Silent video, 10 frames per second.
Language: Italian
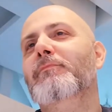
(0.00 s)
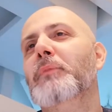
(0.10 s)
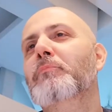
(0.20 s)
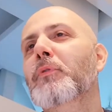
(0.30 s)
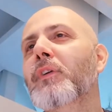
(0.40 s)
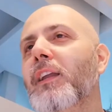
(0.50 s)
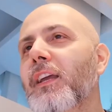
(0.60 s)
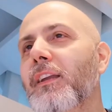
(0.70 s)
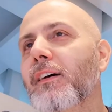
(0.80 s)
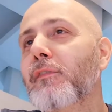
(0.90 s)
ma
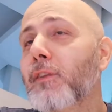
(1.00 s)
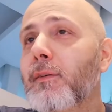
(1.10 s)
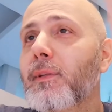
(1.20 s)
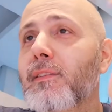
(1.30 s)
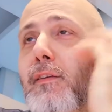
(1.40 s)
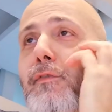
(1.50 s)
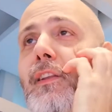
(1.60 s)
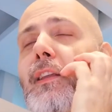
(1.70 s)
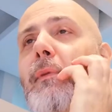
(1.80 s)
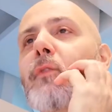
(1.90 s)
poverina, effettivamente si è
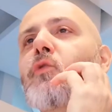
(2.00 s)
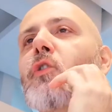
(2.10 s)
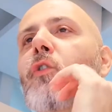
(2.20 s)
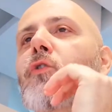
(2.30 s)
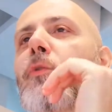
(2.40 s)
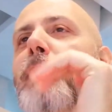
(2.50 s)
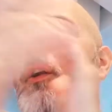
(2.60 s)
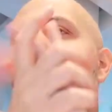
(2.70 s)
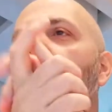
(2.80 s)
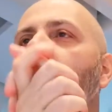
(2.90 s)
fatta male a un ginocchio,
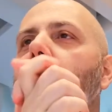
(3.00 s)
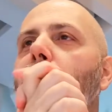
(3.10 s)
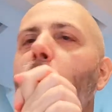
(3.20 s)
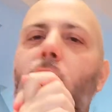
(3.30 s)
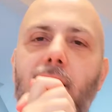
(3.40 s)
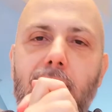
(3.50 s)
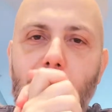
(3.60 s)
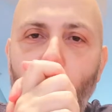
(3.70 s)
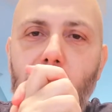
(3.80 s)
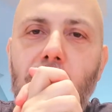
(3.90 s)
però
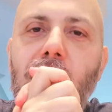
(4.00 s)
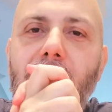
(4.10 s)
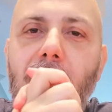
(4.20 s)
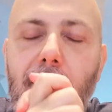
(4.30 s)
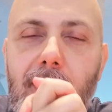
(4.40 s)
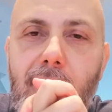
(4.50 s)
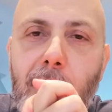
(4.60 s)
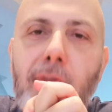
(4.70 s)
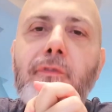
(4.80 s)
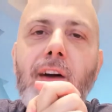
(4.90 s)
l'occasione ci è
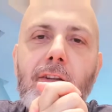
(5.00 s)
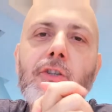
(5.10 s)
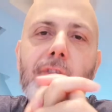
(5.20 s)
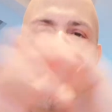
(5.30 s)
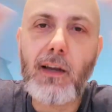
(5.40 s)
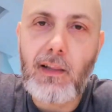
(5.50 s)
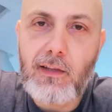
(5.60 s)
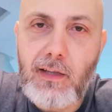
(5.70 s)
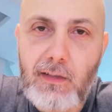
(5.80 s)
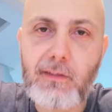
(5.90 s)
gradita per farci vedere
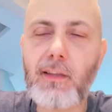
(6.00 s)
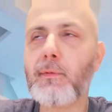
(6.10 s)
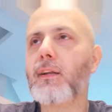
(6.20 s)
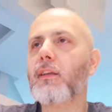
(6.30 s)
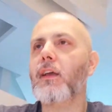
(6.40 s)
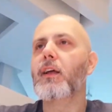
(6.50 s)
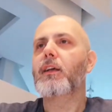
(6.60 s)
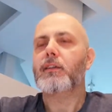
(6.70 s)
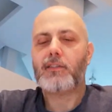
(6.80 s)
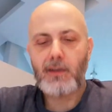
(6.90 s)
le tette, perché
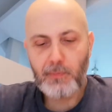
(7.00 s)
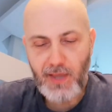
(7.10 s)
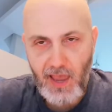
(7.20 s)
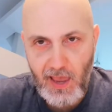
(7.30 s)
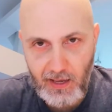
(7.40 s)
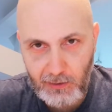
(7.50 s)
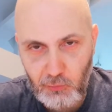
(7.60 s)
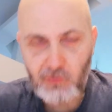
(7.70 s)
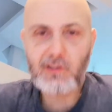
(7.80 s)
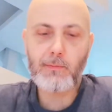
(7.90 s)
si piega
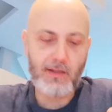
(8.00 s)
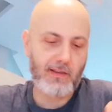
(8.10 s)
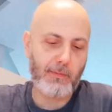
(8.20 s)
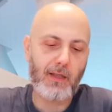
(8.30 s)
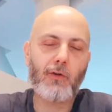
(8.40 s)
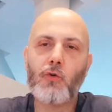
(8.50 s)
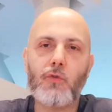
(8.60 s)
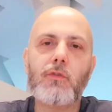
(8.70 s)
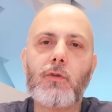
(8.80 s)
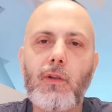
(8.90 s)
giustamente per
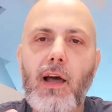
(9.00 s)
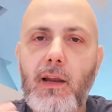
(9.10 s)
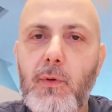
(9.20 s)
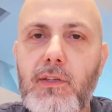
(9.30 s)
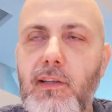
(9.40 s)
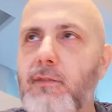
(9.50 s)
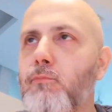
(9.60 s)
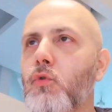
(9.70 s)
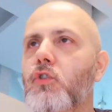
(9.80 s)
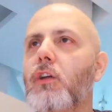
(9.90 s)
controllare questa
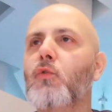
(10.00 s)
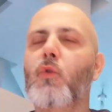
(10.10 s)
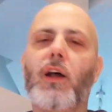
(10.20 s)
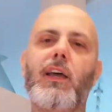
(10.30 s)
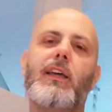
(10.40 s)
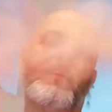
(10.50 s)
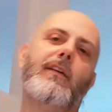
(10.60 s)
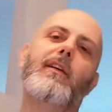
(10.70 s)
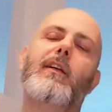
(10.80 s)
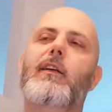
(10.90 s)
sbucciatura e
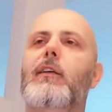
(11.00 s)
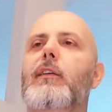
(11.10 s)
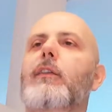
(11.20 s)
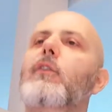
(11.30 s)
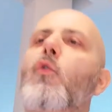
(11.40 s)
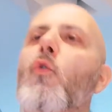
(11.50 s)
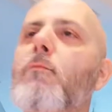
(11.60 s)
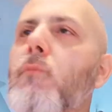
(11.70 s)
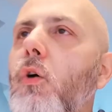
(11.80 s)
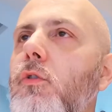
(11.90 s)

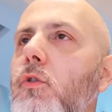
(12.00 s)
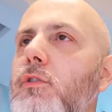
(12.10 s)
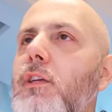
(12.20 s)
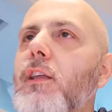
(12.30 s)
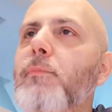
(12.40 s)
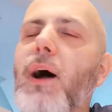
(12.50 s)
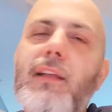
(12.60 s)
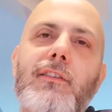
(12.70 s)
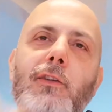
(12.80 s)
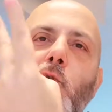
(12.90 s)
un mondo si dipana,
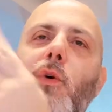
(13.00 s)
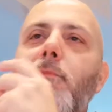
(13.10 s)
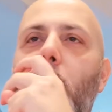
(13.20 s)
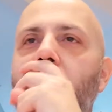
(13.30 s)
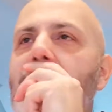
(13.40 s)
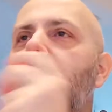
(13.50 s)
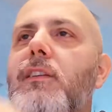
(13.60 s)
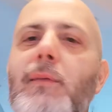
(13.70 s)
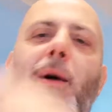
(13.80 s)
anzi due mondi si